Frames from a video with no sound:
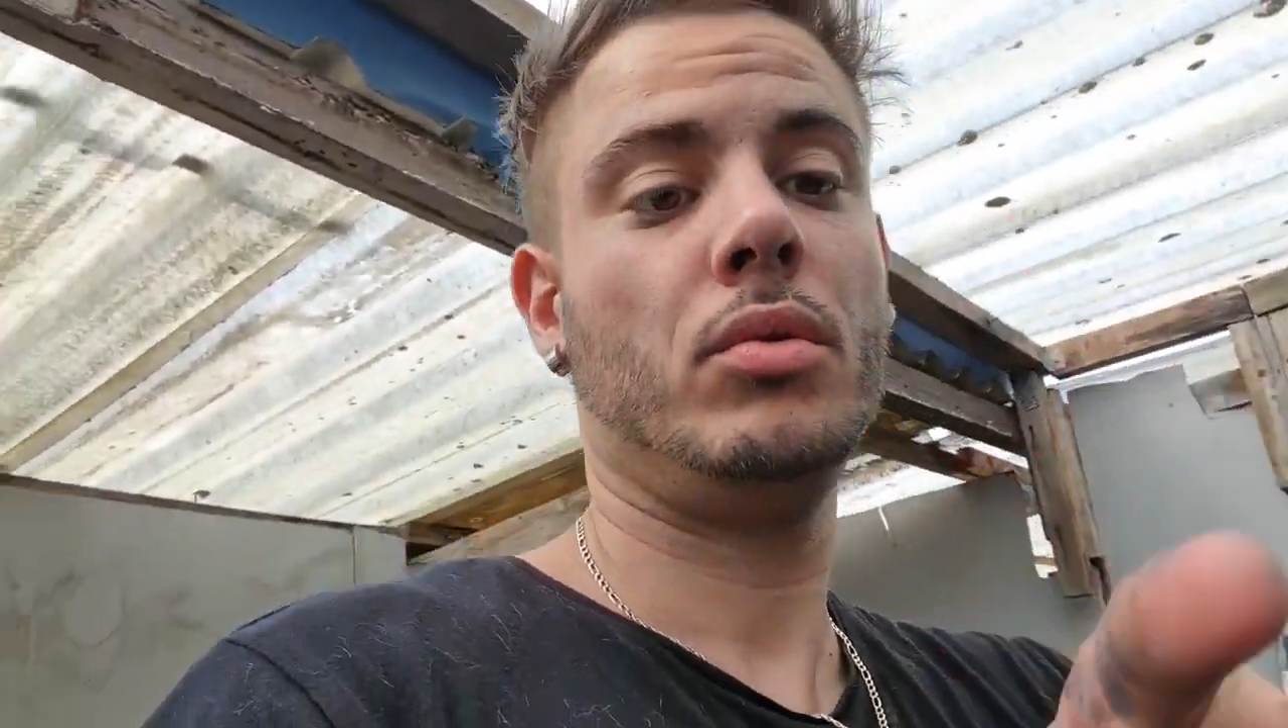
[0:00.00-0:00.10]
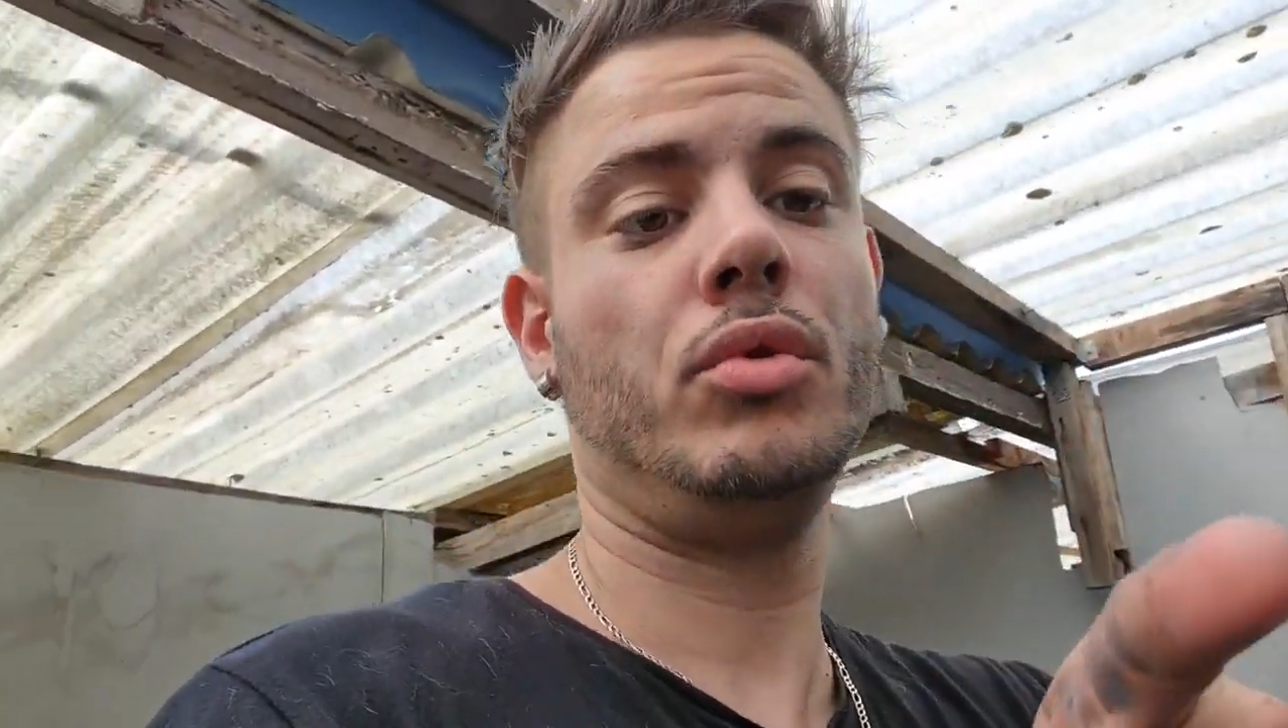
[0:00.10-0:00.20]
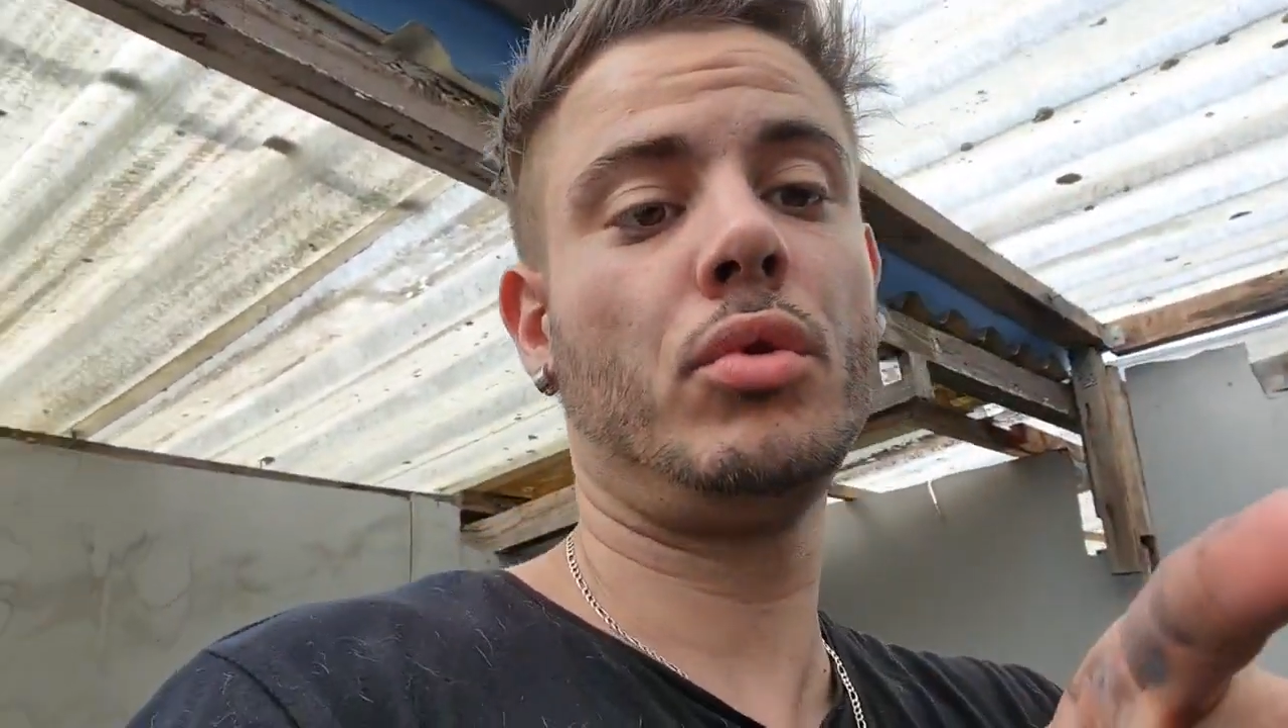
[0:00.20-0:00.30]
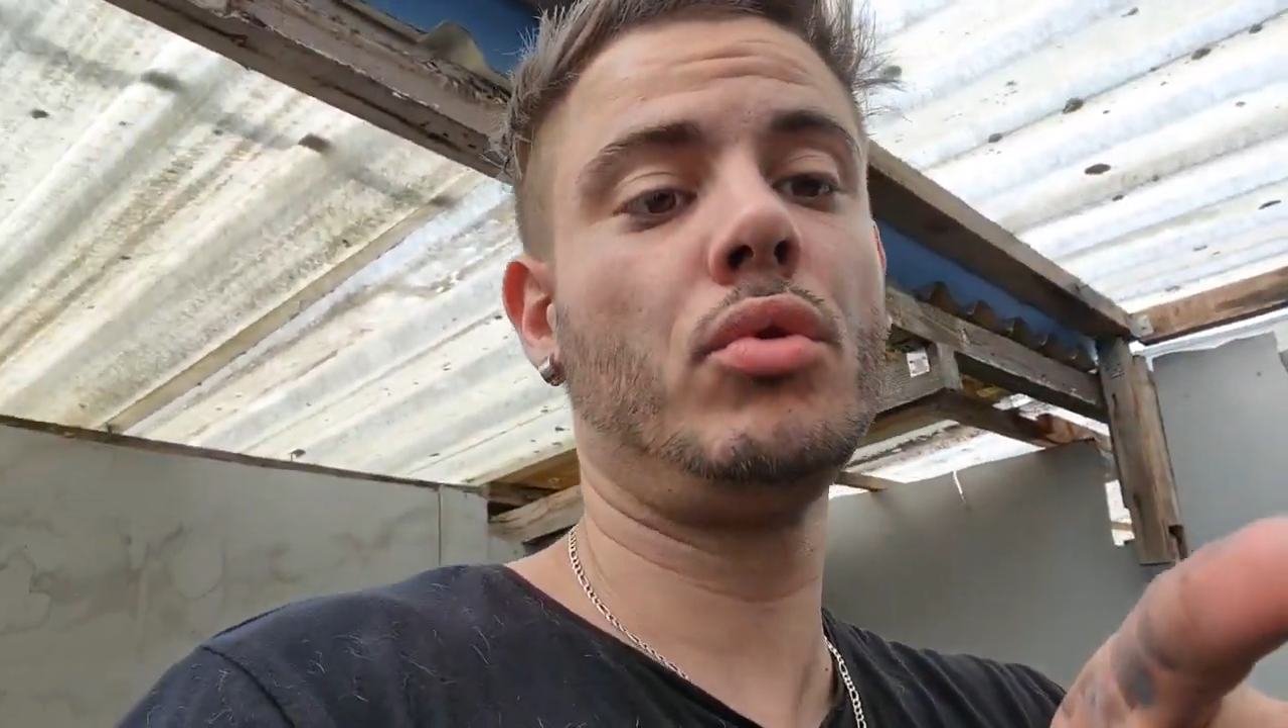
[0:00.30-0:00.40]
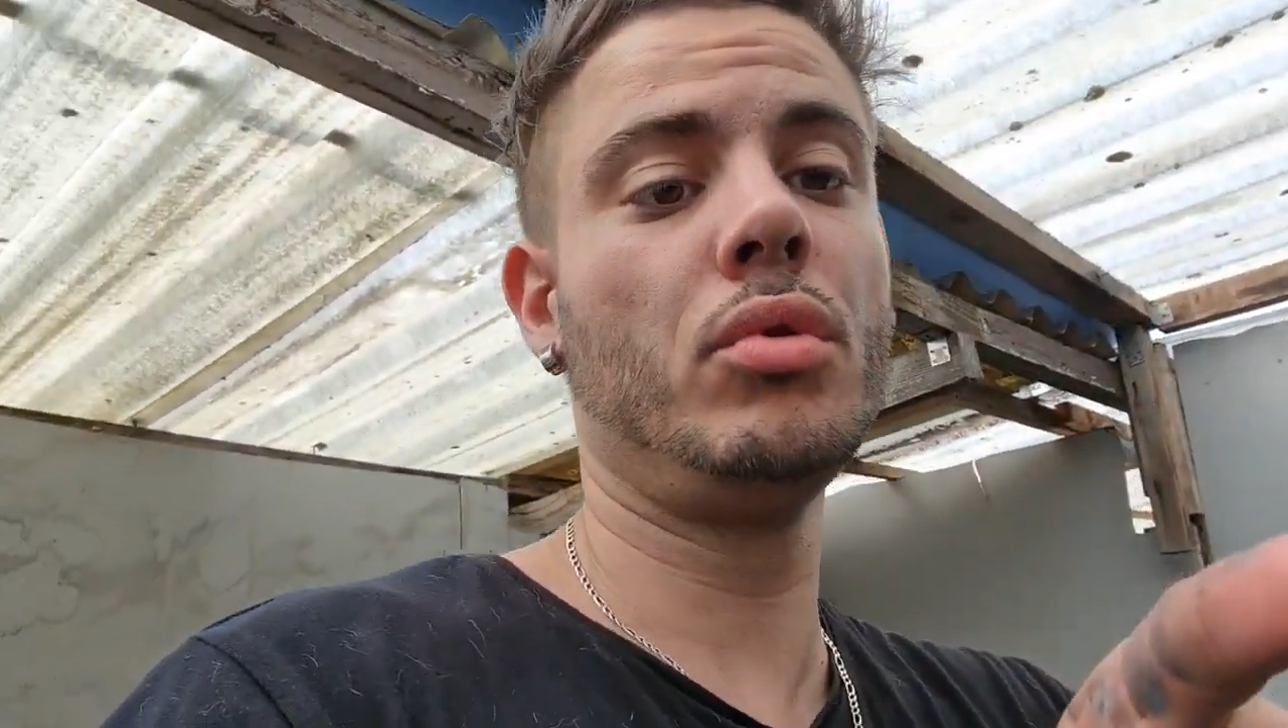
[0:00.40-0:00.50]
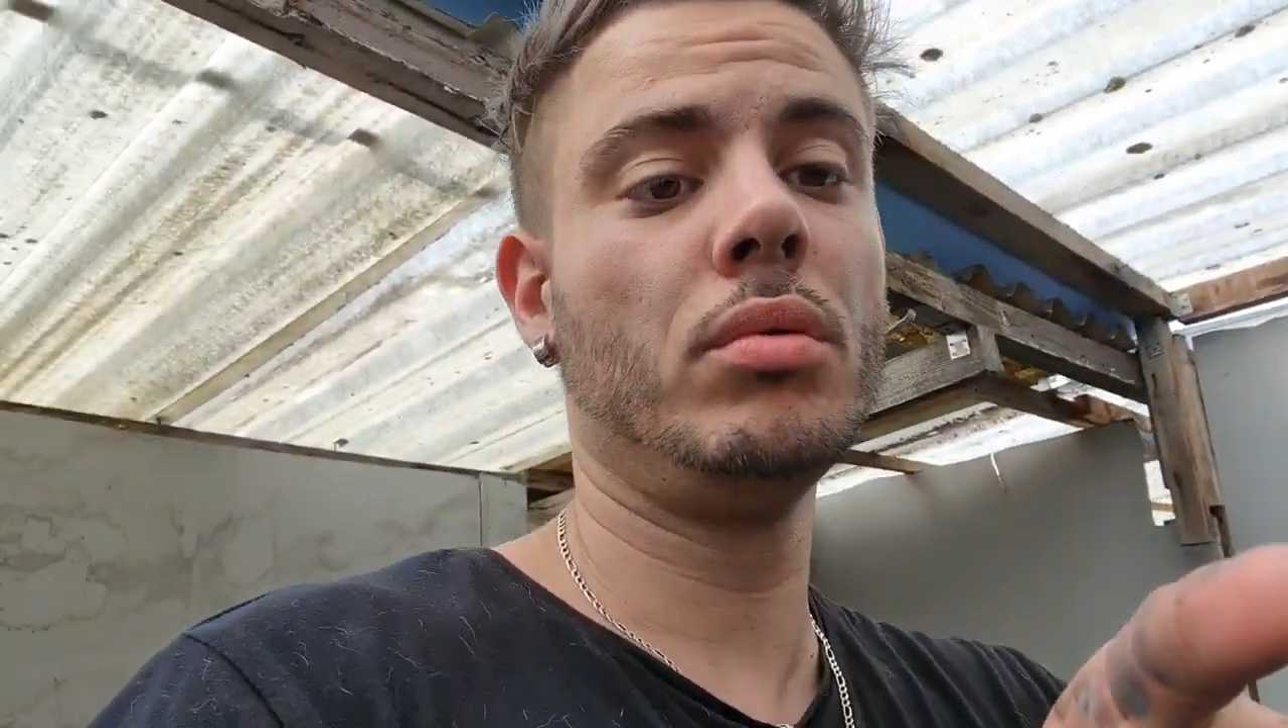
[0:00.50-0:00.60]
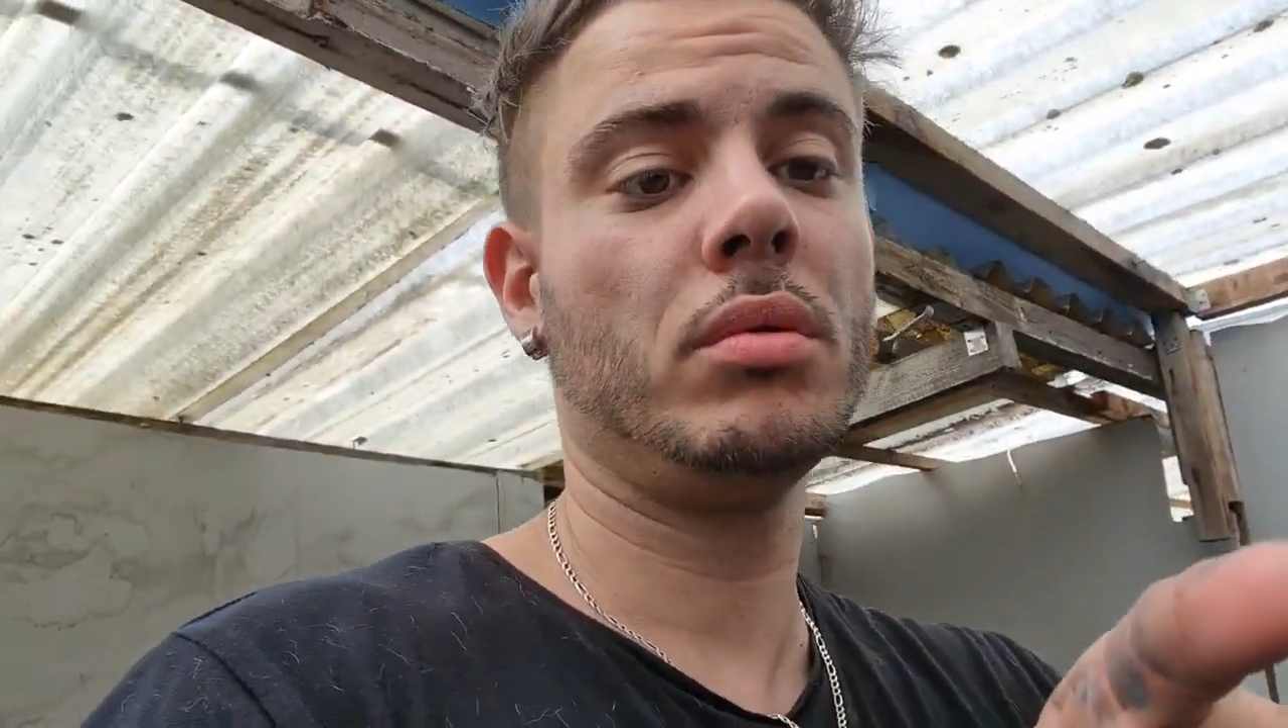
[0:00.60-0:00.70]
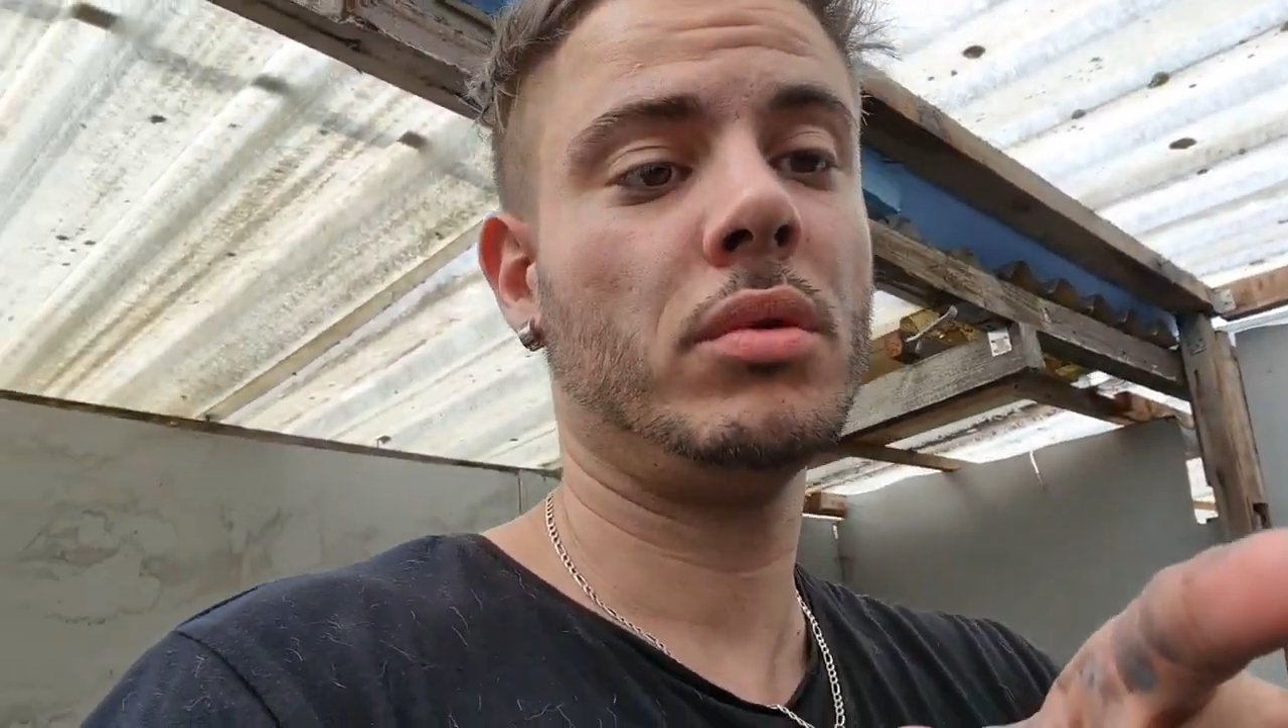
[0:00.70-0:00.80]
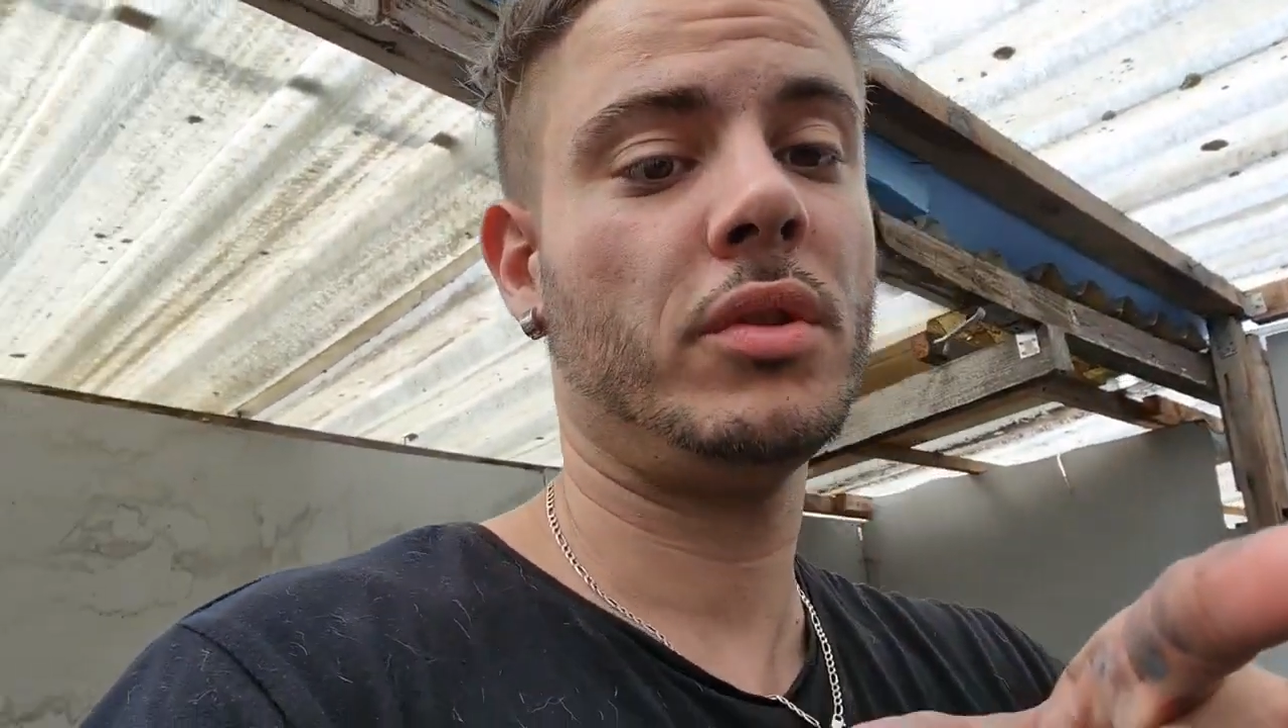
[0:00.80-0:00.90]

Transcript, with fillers: Du coup,